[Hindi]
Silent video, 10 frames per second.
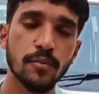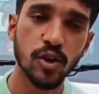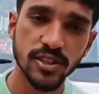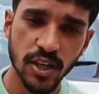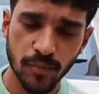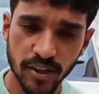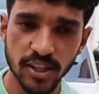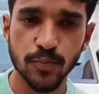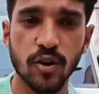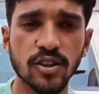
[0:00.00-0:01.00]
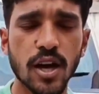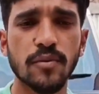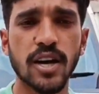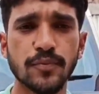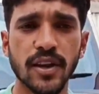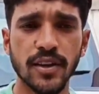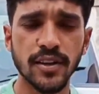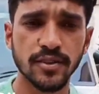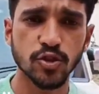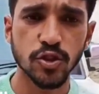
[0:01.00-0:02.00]
महिला मोर्चा के प्रदेश प्रवक्ता भाजपा
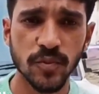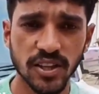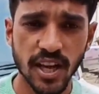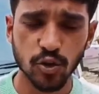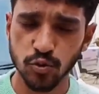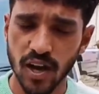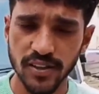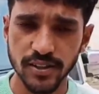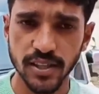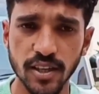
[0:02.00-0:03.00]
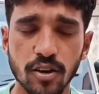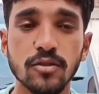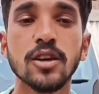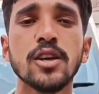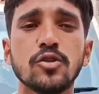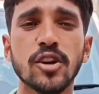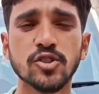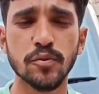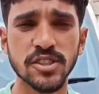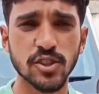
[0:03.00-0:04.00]
की सुषम लता कुशवाहा जी से और
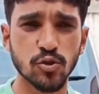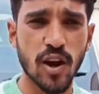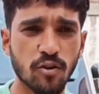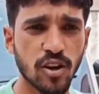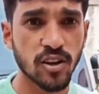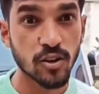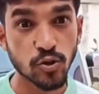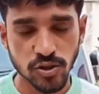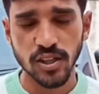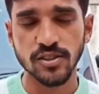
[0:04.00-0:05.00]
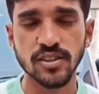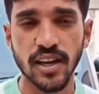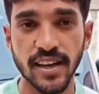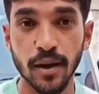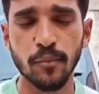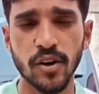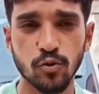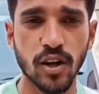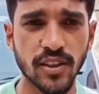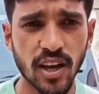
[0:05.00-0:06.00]
दो के चुनाव को लेकर और जो संसद का
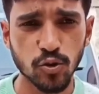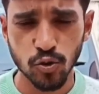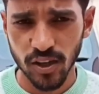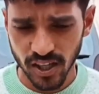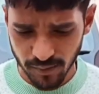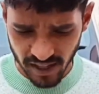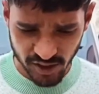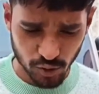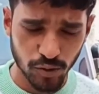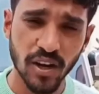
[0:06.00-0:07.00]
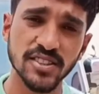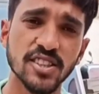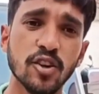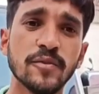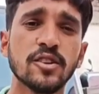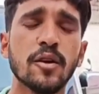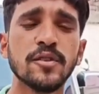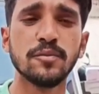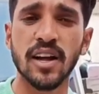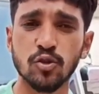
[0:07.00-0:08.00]
निलंबन हुआ था उसको लेकर बातचीत हुई बातचीत कर उन्होंने
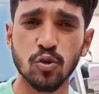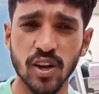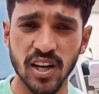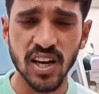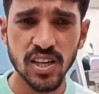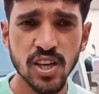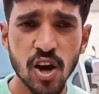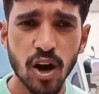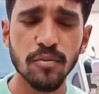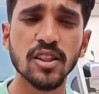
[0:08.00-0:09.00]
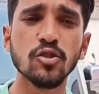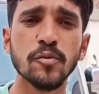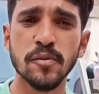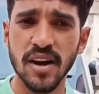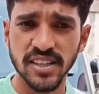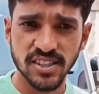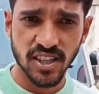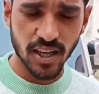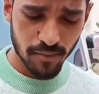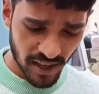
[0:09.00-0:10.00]
अपनी बातों को रखा और बातों को बेबाकी
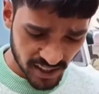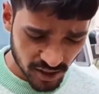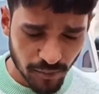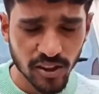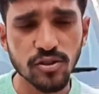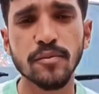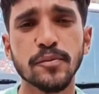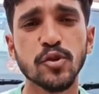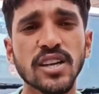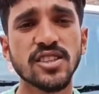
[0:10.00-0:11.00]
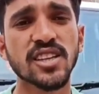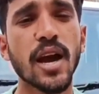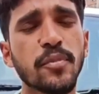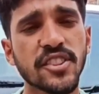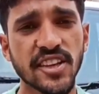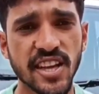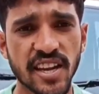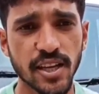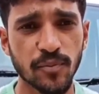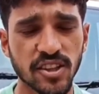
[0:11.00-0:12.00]
से रखा बाकी इनकी बातों का हमने पूरा सुना क्या
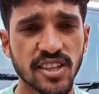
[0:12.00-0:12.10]
प्रतिक्रिया रहेगी